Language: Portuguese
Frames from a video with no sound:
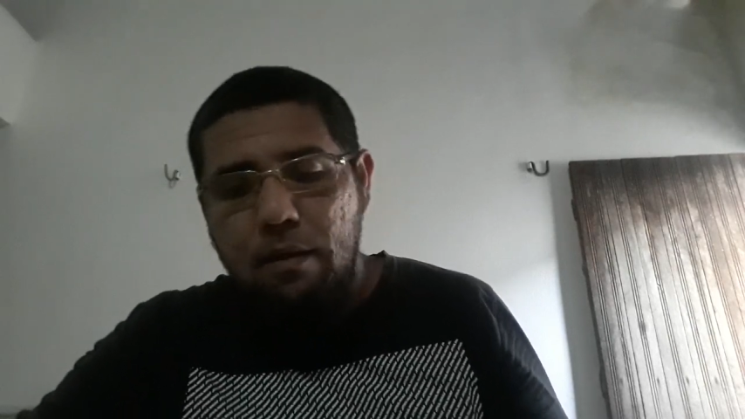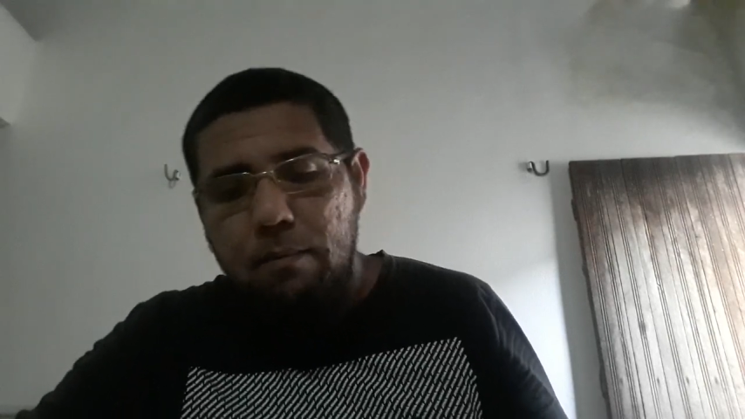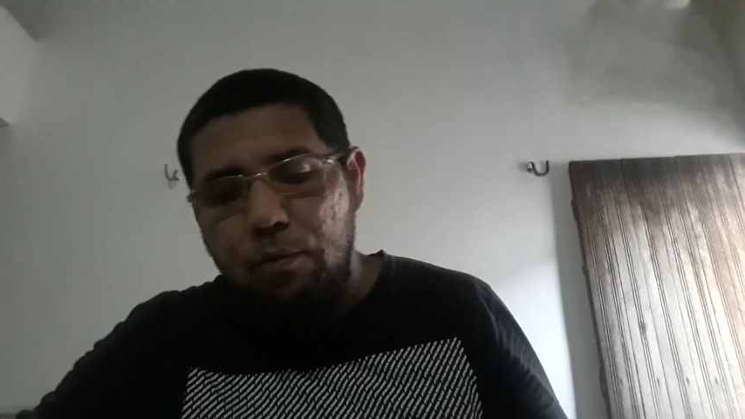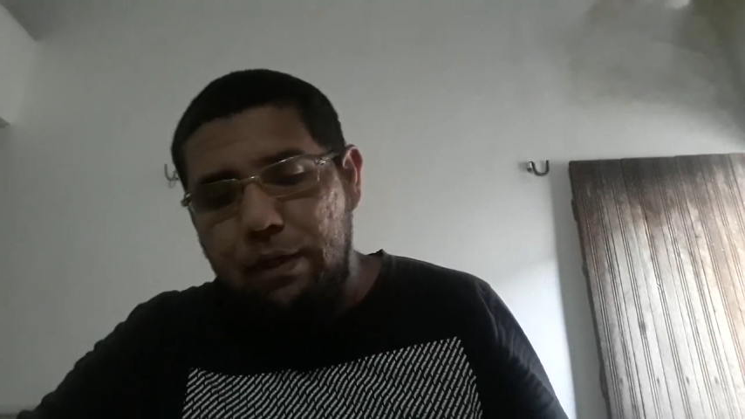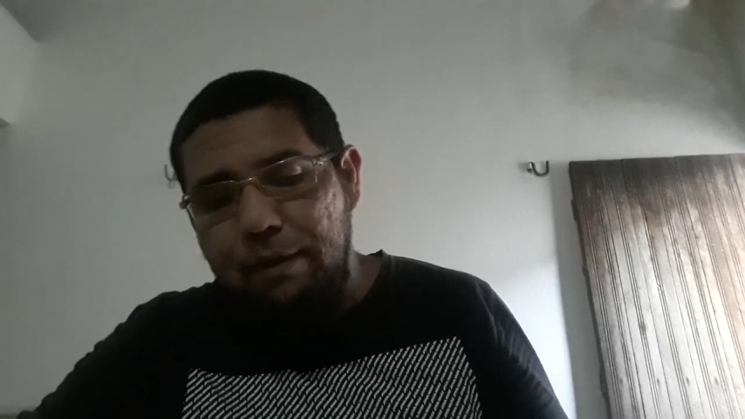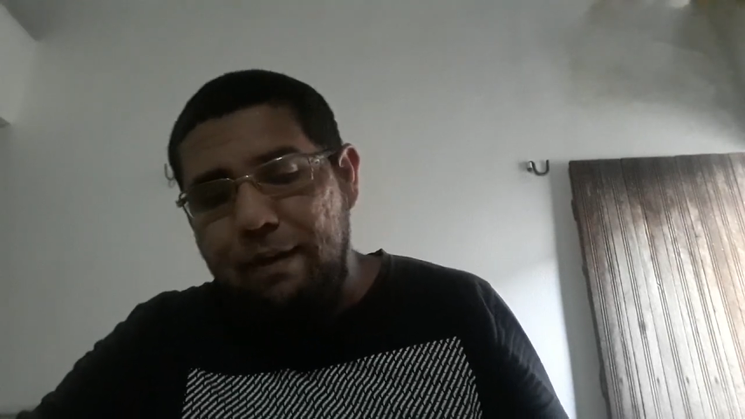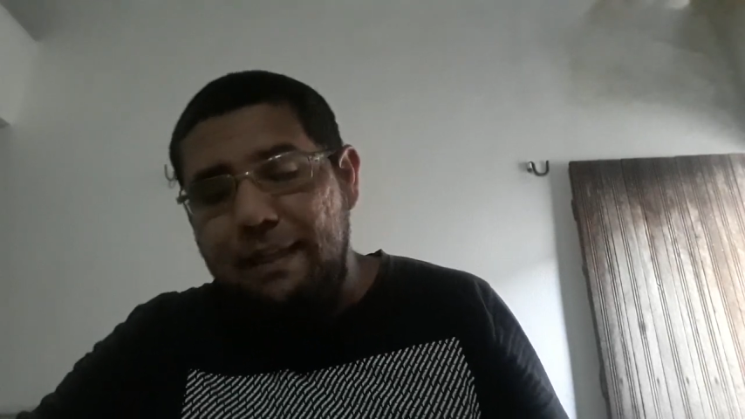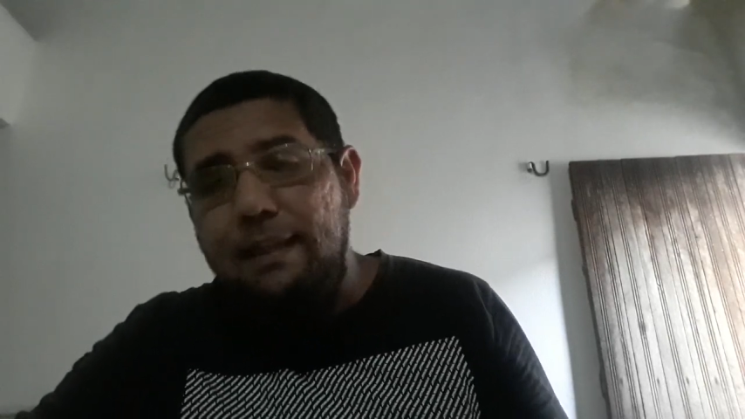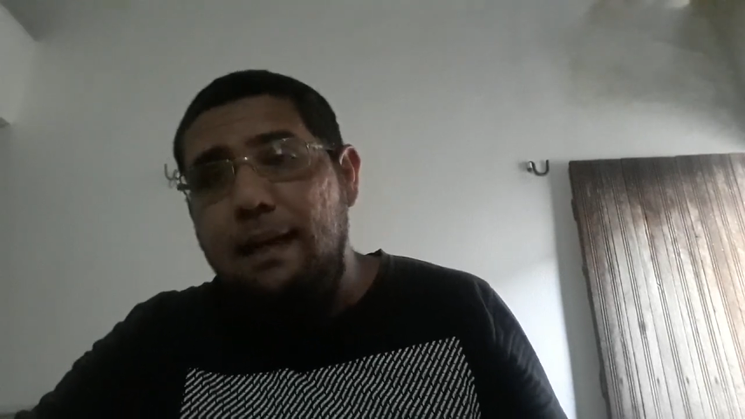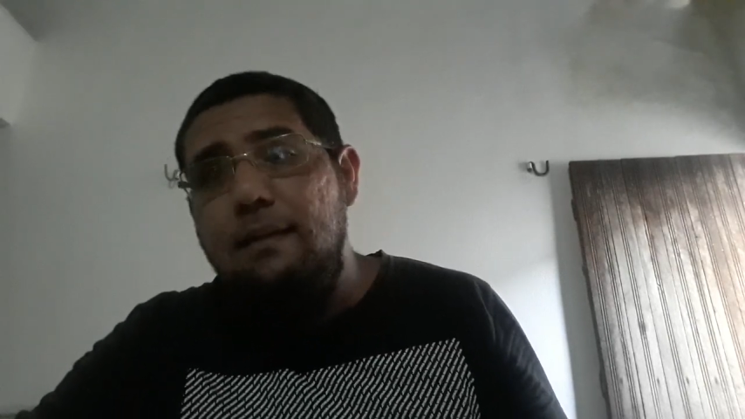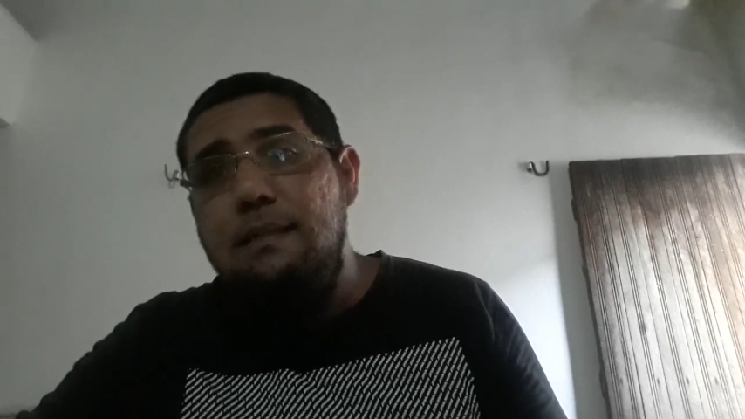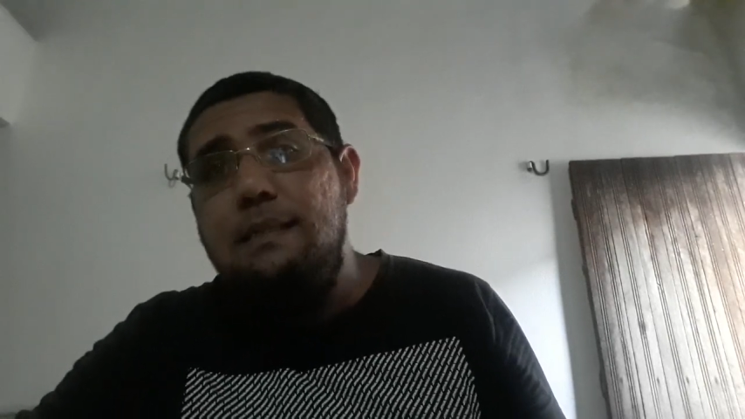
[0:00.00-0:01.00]
Porque vai ter
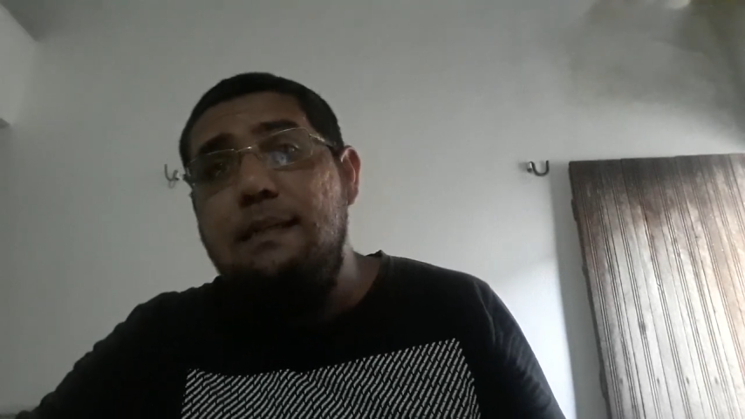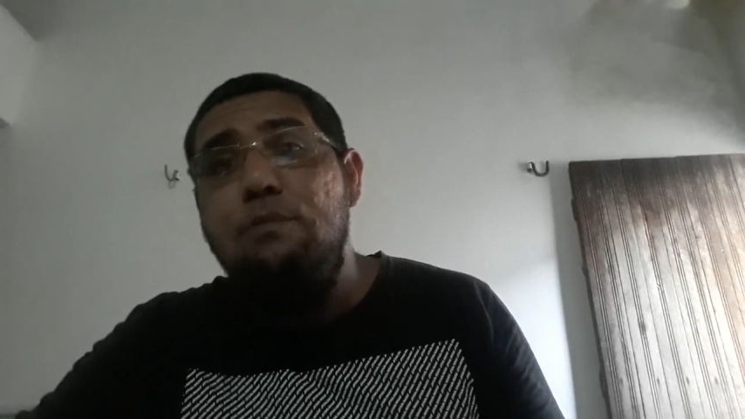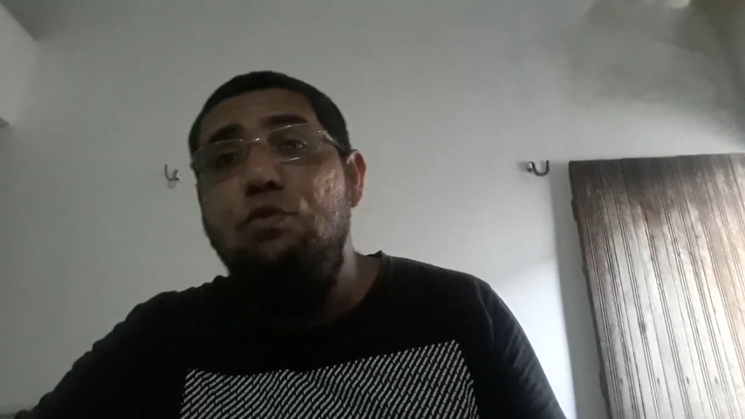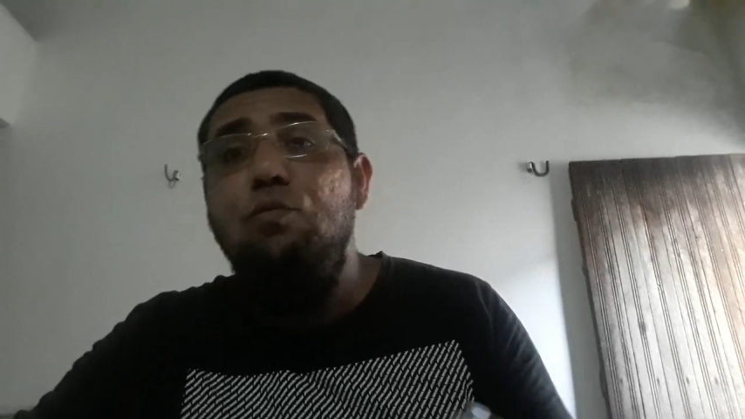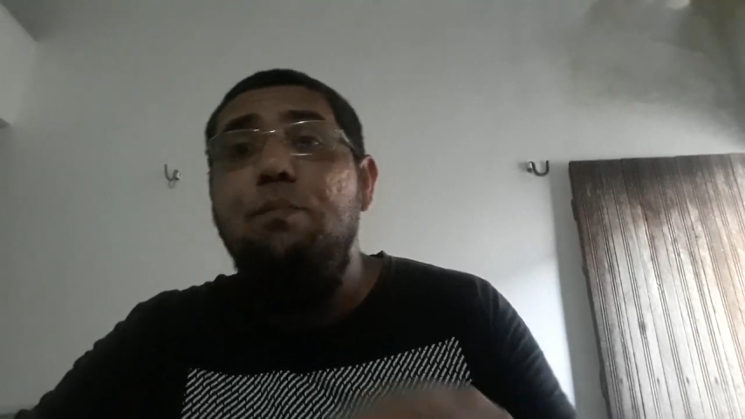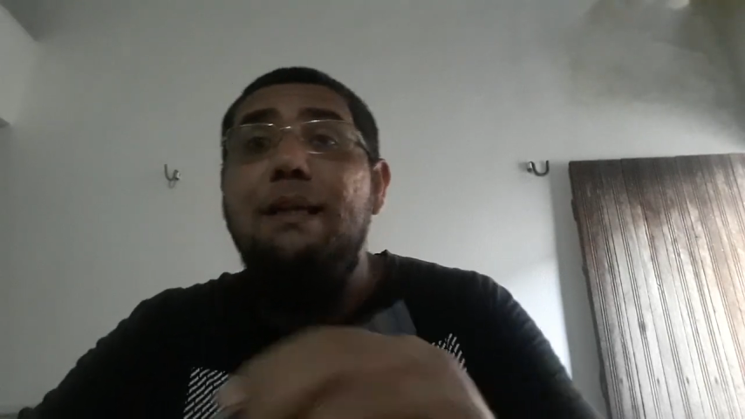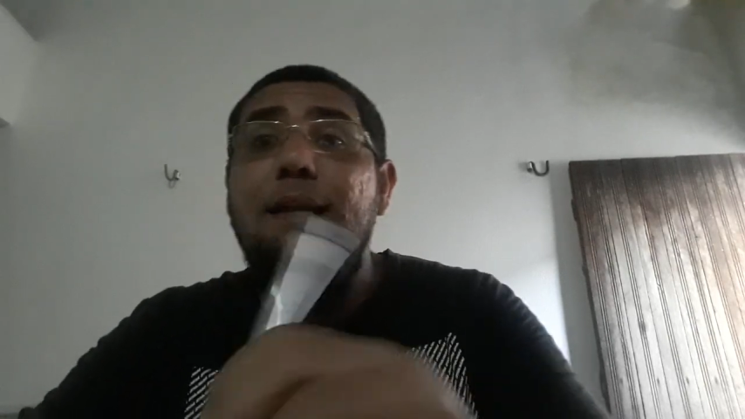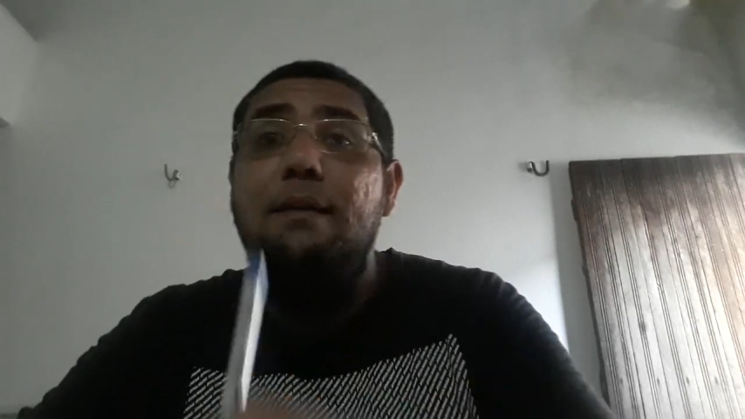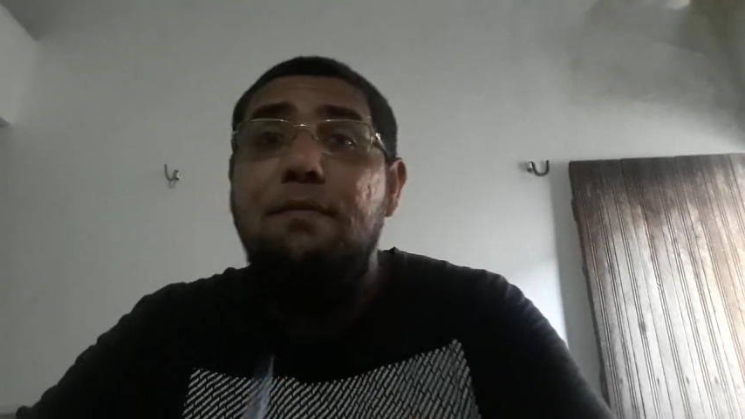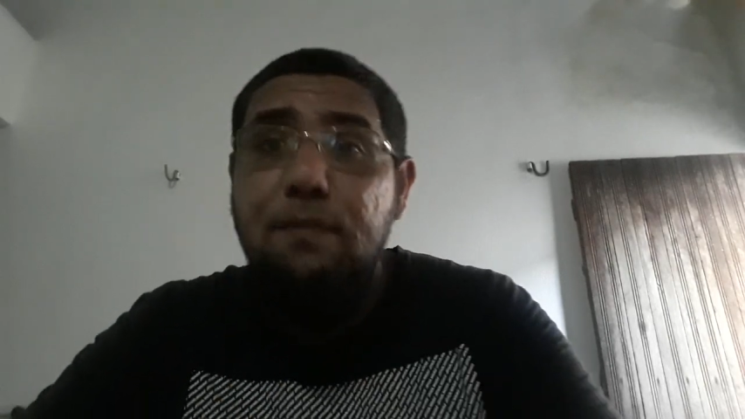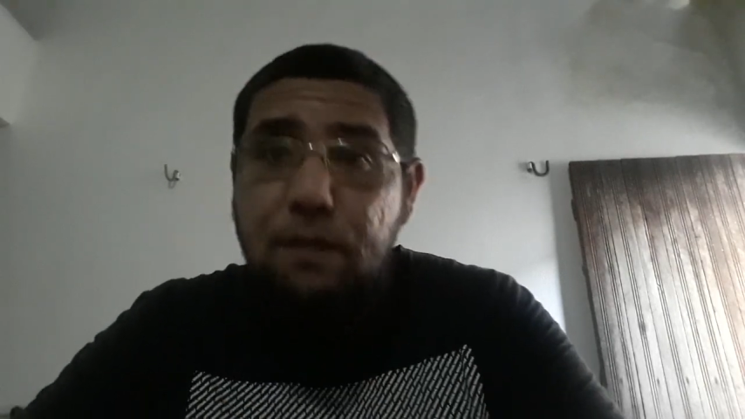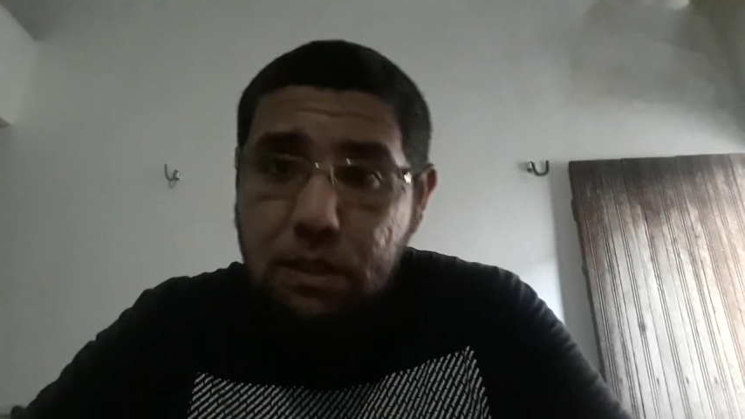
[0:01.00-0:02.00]
a adição de um
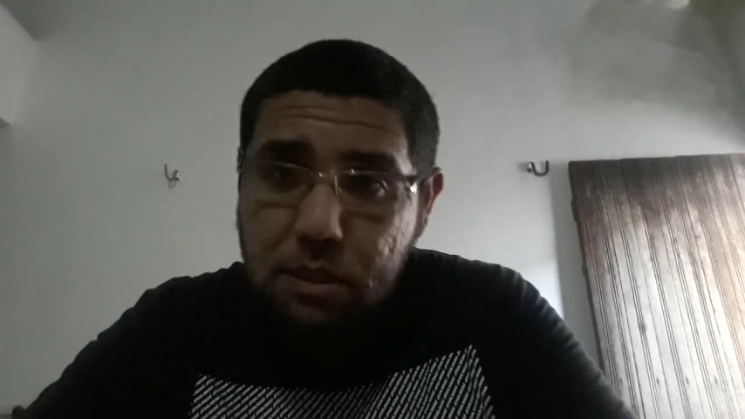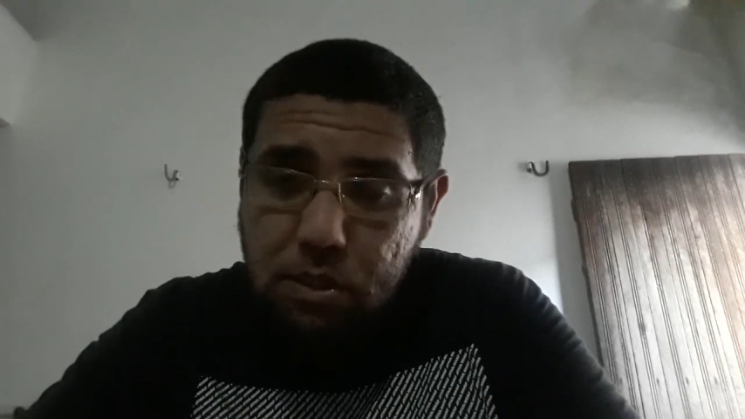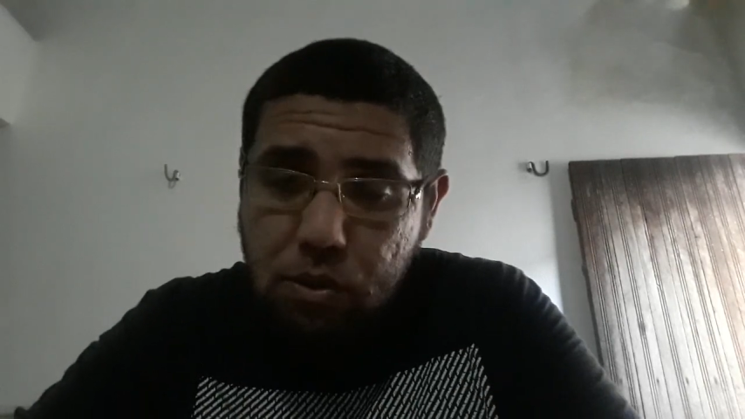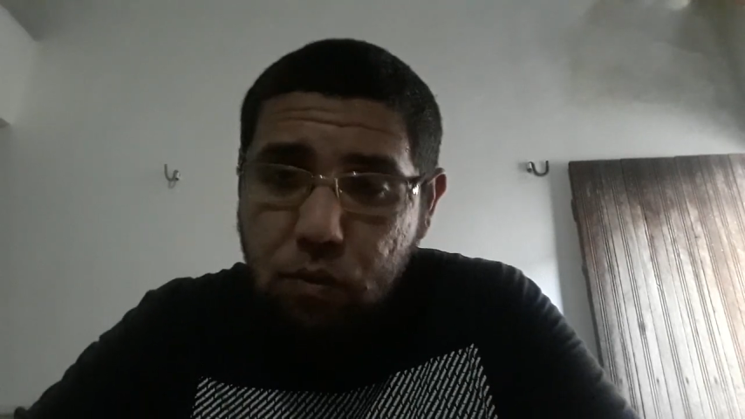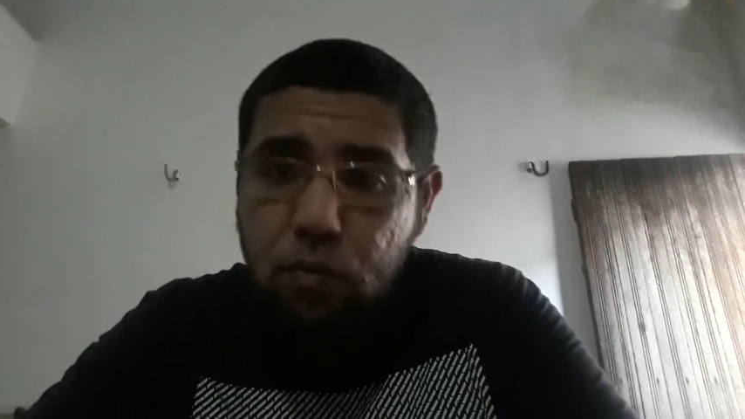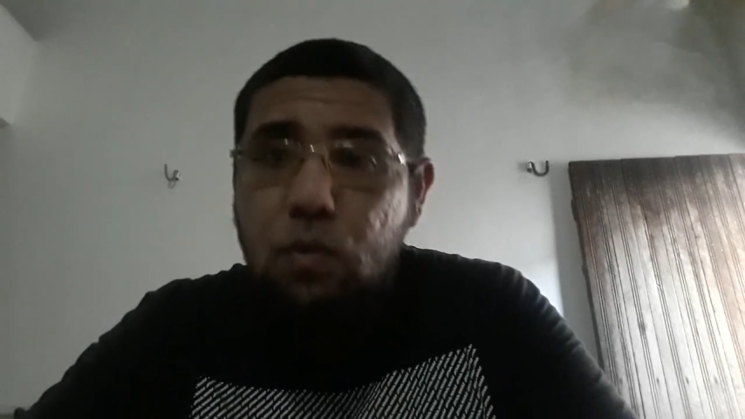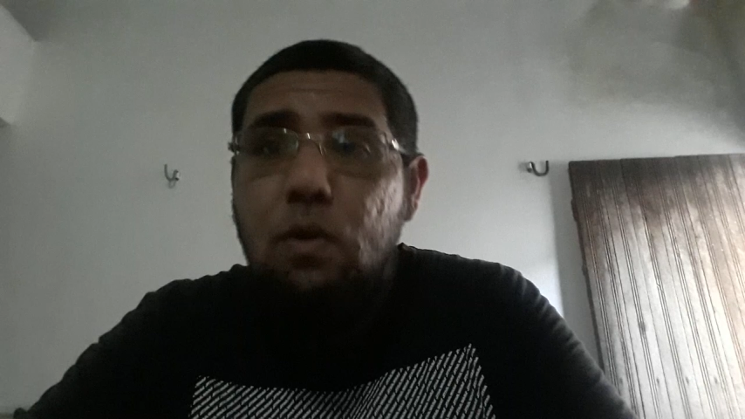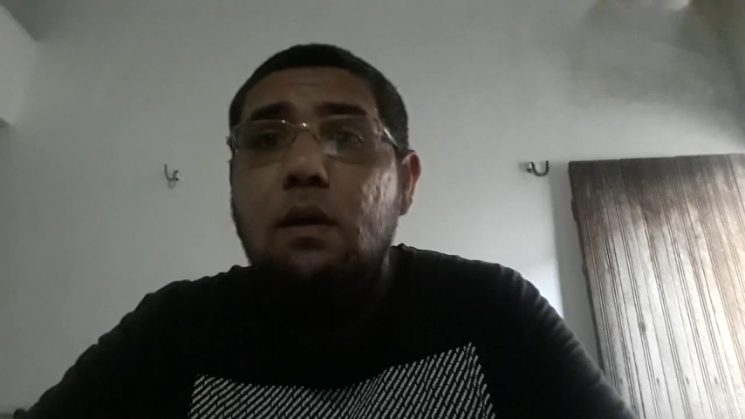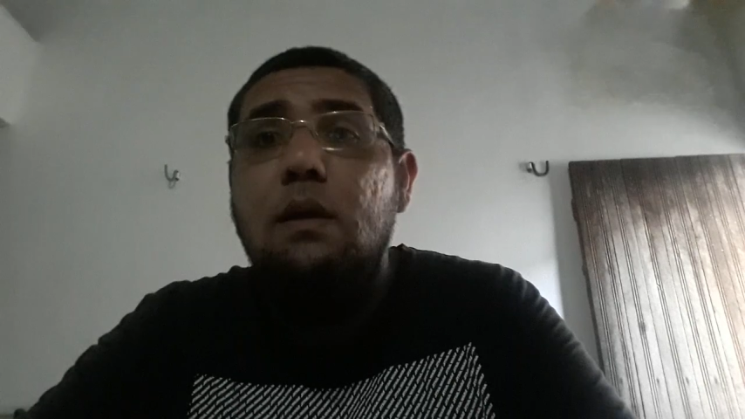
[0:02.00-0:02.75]
benefício